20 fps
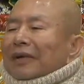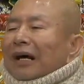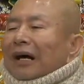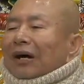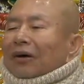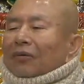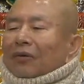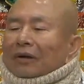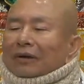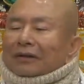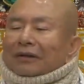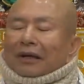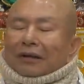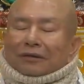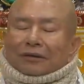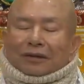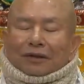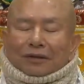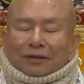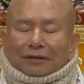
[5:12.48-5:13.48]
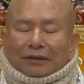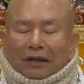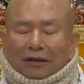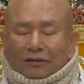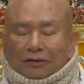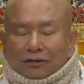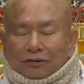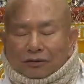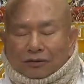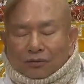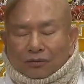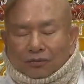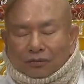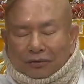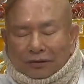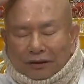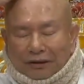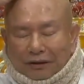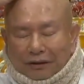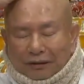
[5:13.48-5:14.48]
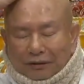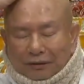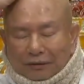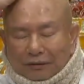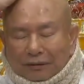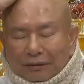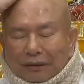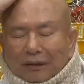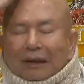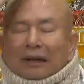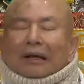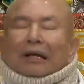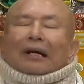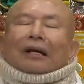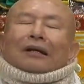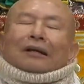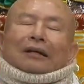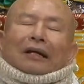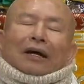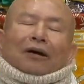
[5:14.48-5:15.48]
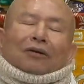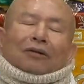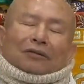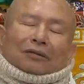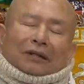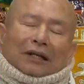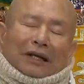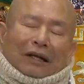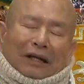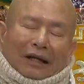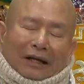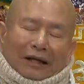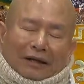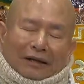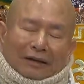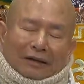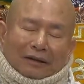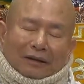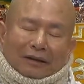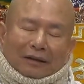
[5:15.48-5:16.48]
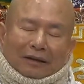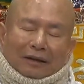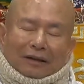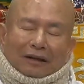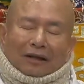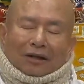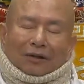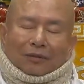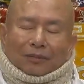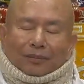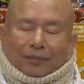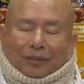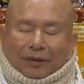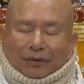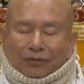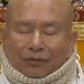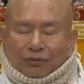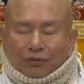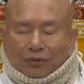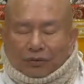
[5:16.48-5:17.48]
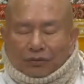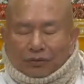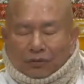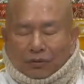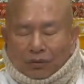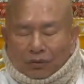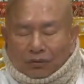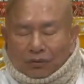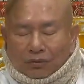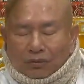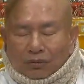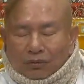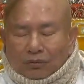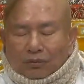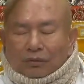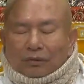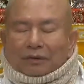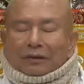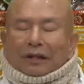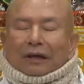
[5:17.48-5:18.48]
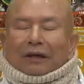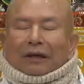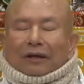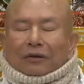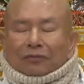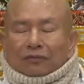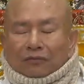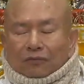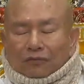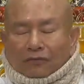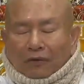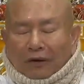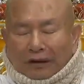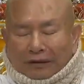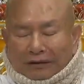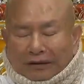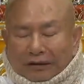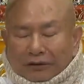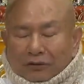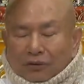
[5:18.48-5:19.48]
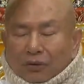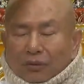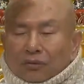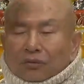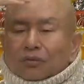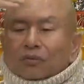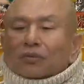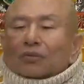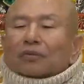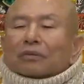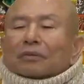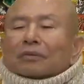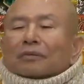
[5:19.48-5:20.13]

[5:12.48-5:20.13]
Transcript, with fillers: 啊，观想这个上师住顶，然后再来本尊融入，再来护法再融入。